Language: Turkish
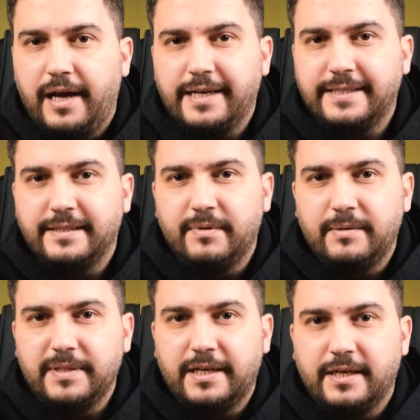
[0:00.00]
Herkese
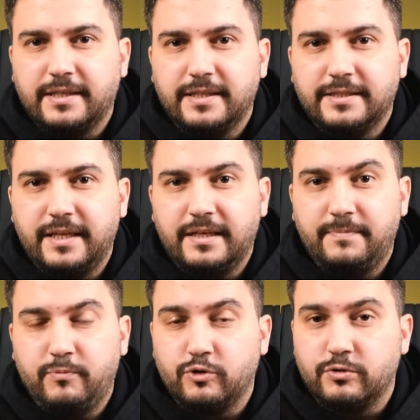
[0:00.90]
merhabalar
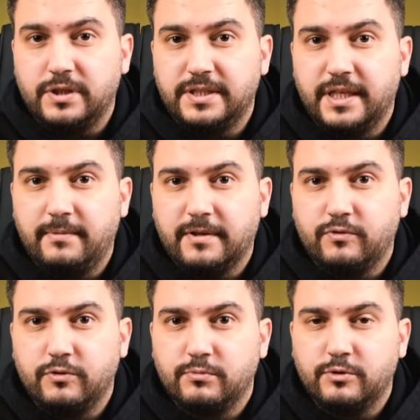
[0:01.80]
arkadaşlar. Bugünkü inceleme
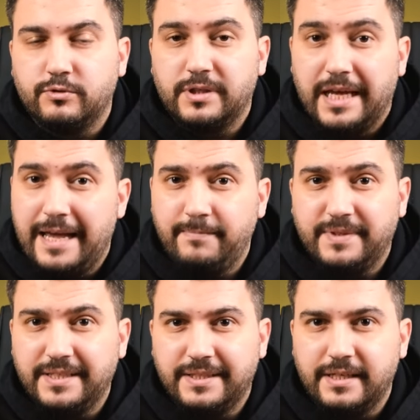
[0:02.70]
konumuz hem
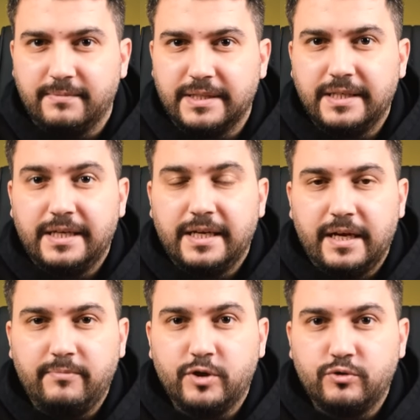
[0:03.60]
tasarımı
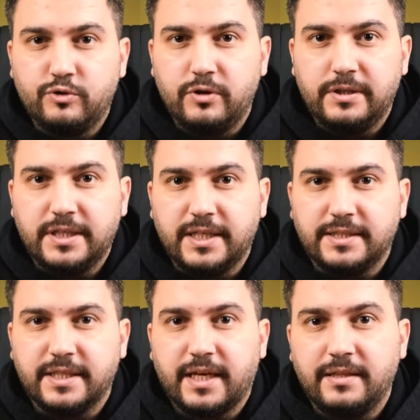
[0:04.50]
hem de gücüyle
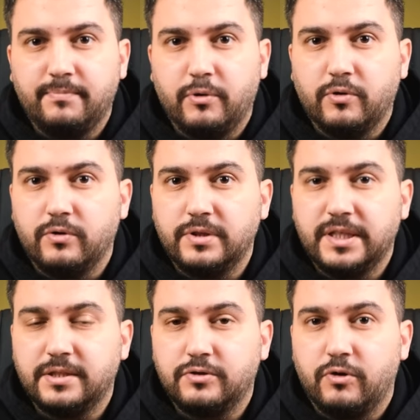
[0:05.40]
dikkat çeken Poco
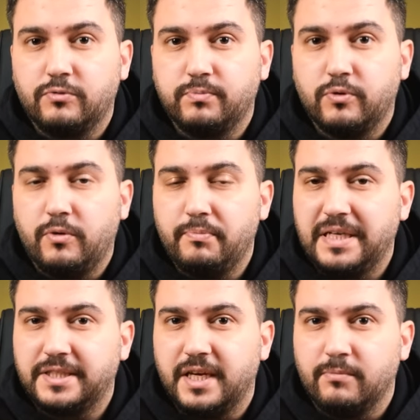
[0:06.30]
X4 Pro
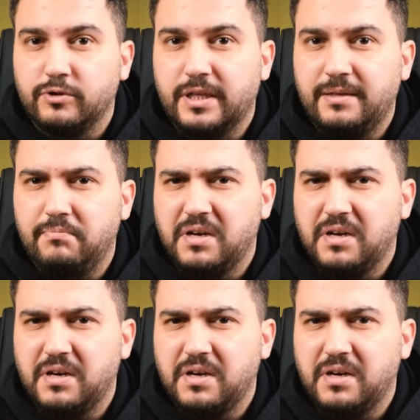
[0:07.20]
5G modeli.